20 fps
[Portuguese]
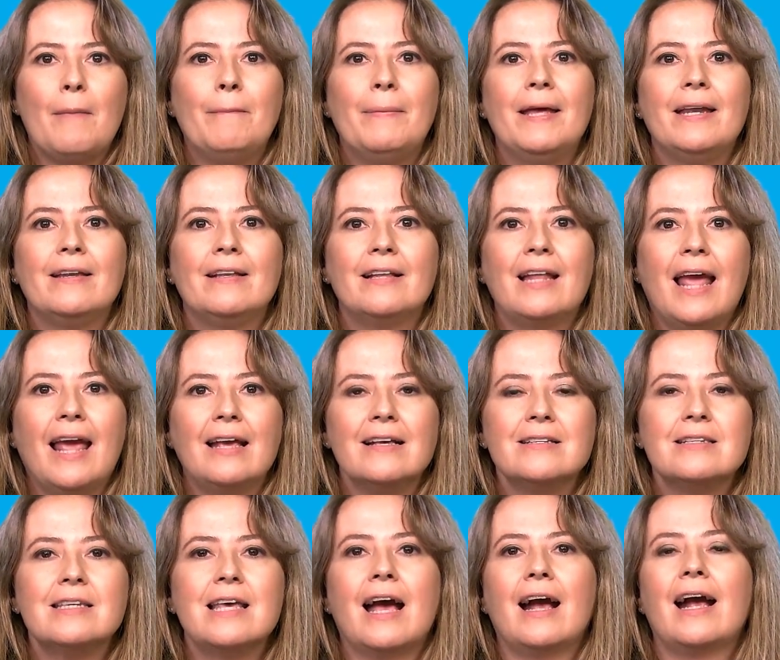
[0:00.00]

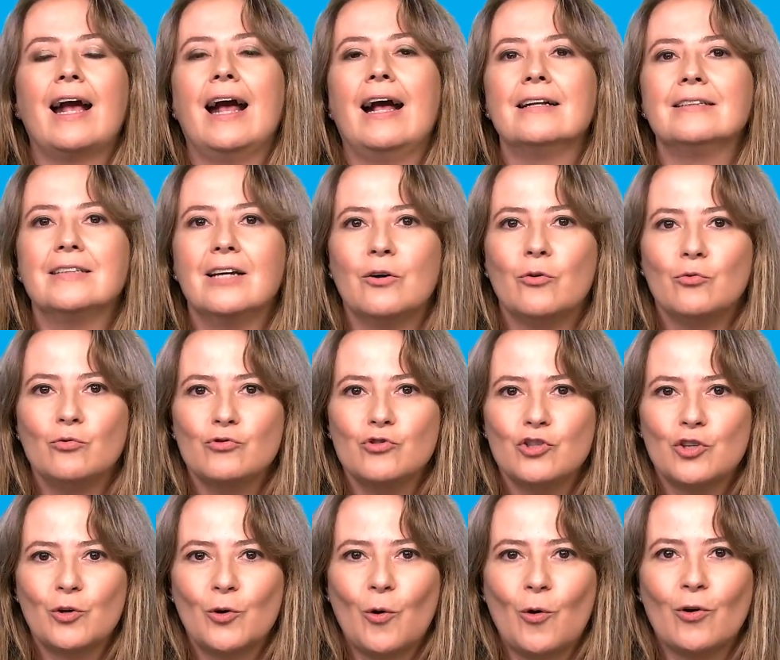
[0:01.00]
pertence a cada um
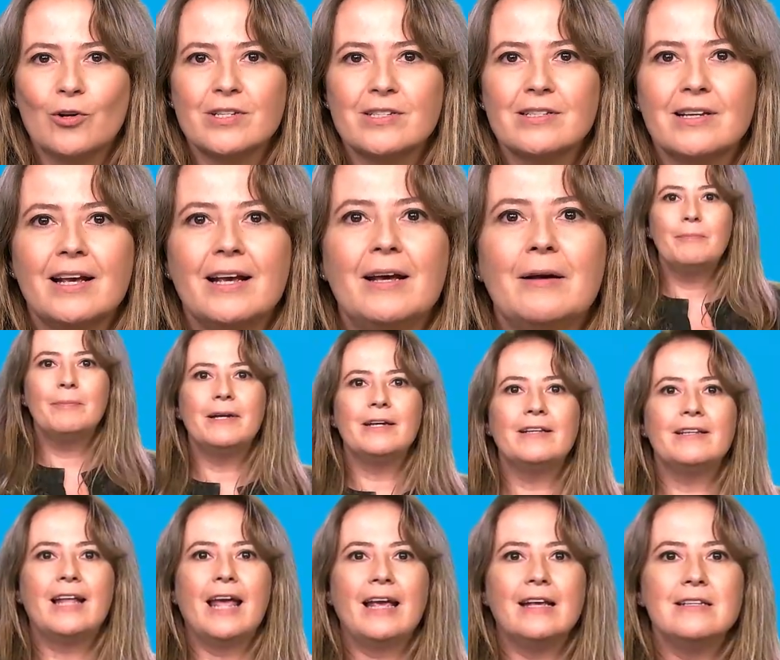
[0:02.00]
de nós,
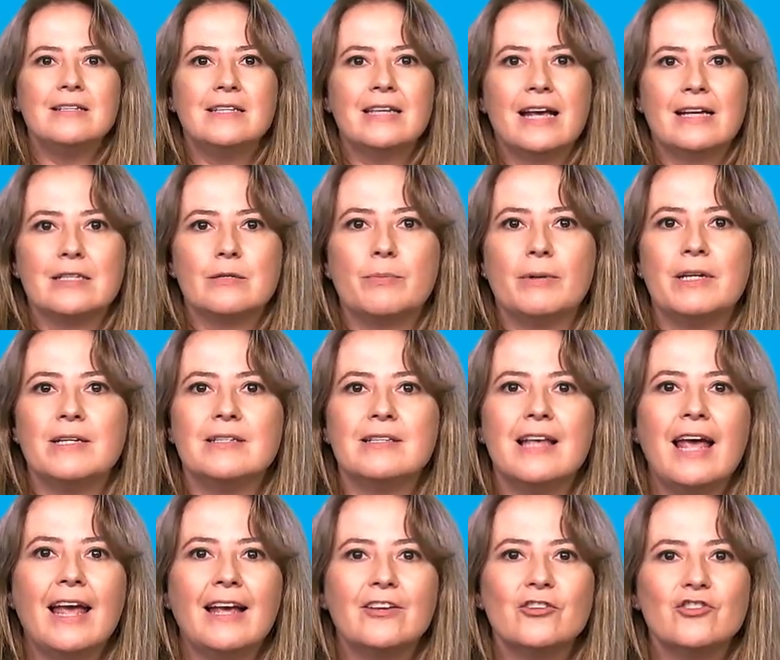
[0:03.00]
pertence às
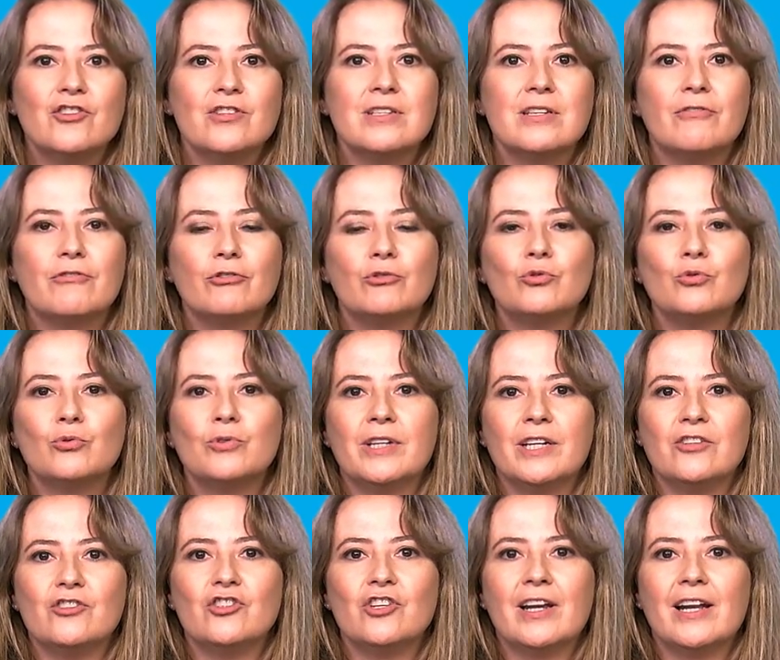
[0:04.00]
presentes e
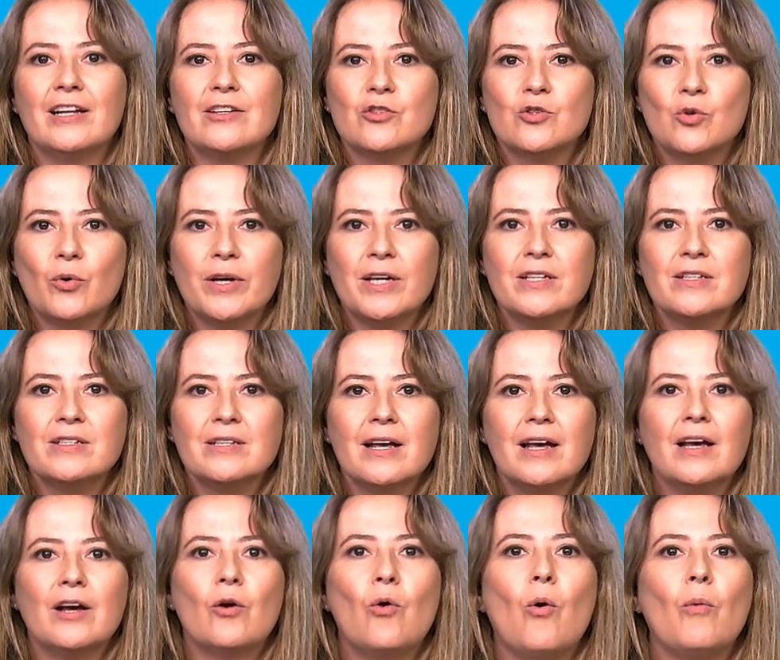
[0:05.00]
futuras gerações,
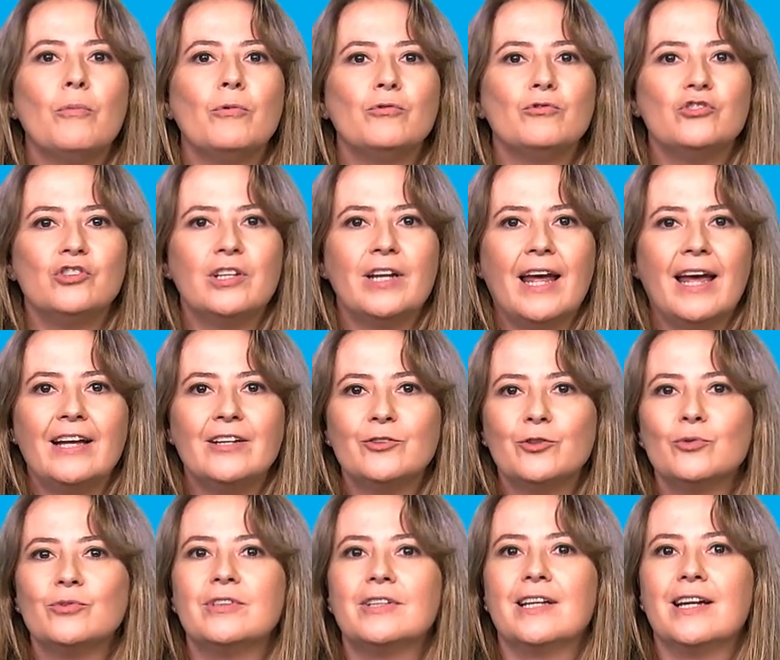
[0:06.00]
como um
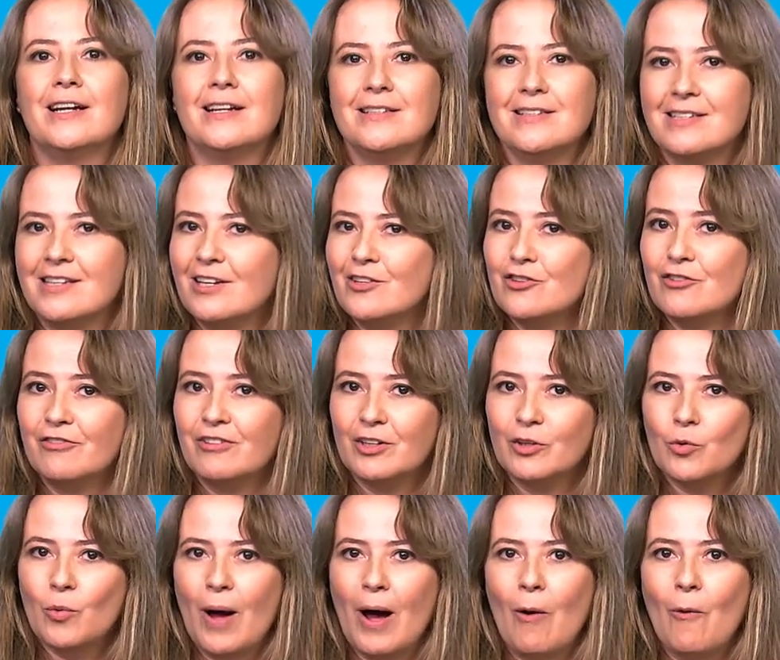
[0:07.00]
direito
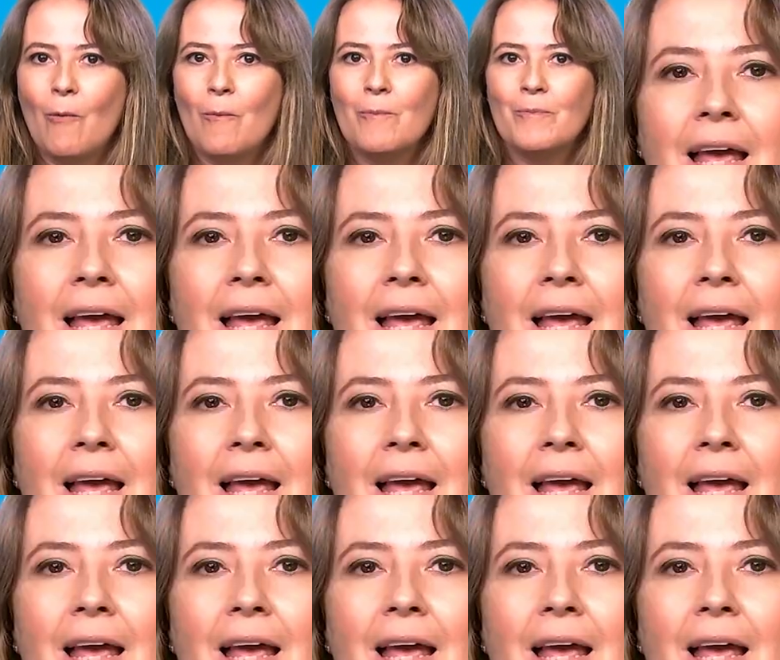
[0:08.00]
transindividual.